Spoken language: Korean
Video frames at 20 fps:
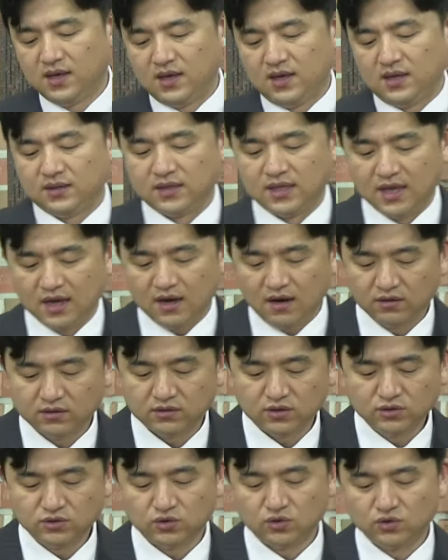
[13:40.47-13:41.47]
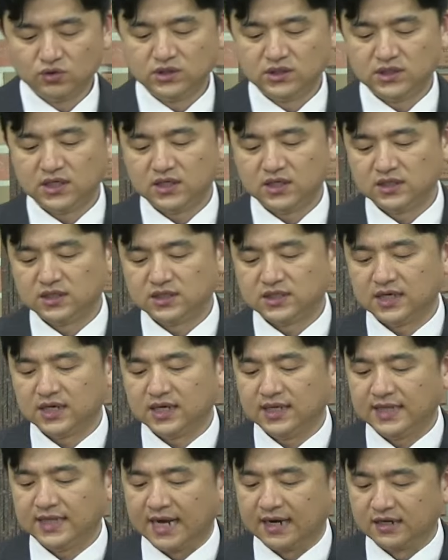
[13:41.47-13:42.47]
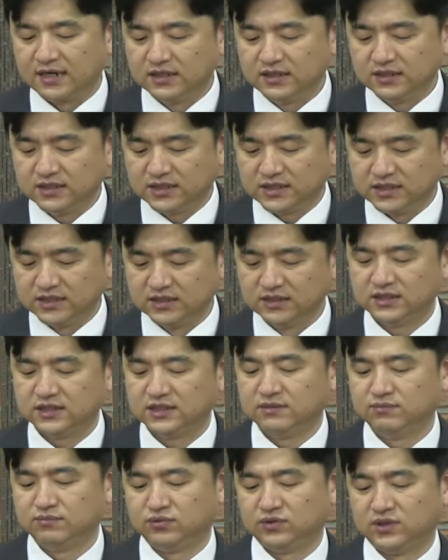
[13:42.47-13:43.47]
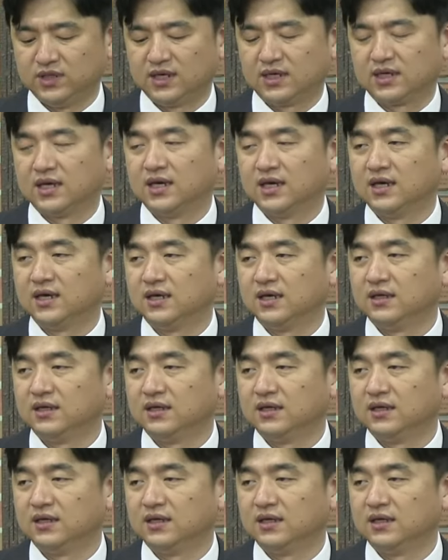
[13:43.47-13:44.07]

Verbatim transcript: 내가 어떤 존재이기에 나를 지으신 분에게